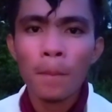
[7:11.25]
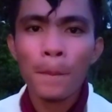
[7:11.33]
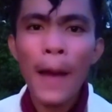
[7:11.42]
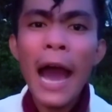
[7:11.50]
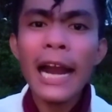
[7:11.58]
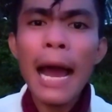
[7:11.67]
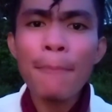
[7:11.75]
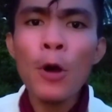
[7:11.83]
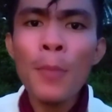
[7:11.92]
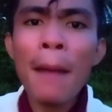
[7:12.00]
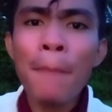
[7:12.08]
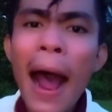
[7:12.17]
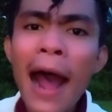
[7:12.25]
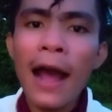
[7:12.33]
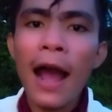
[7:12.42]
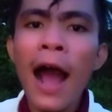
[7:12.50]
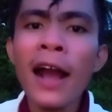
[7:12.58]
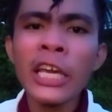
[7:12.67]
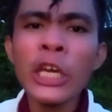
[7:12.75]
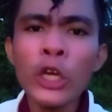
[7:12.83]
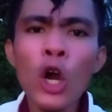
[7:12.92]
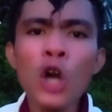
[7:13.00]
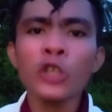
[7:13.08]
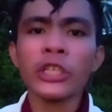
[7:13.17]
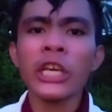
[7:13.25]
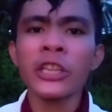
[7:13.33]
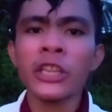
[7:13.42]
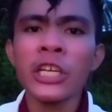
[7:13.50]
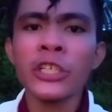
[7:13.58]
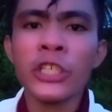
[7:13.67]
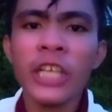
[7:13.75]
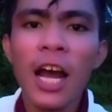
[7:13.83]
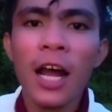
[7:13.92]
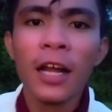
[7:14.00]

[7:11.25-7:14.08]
para bumaba ang iyong sentensya.